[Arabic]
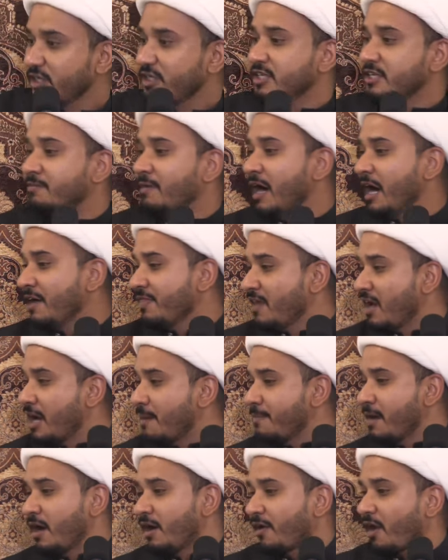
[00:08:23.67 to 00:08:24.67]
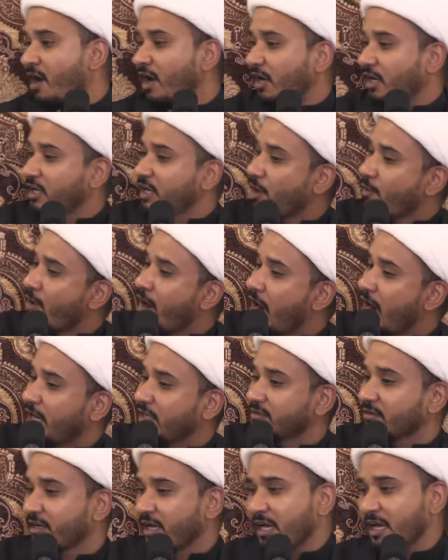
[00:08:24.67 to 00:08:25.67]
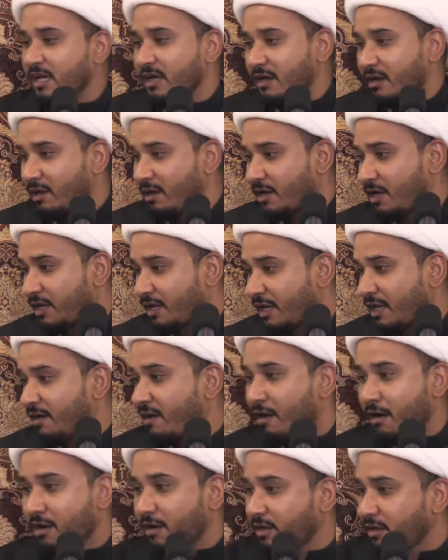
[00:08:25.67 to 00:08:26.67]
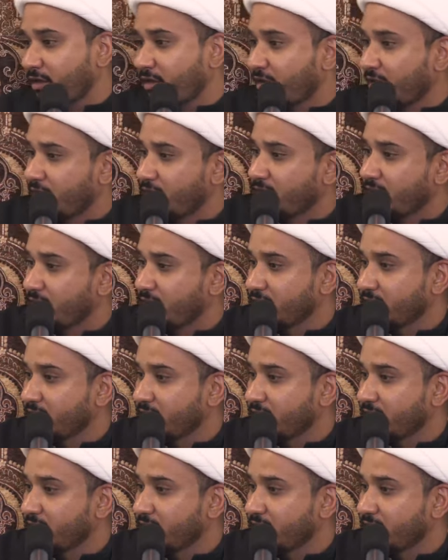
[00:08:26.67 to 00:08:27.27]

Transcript: لماذا ما راح إلى واحد غيره غير عقيل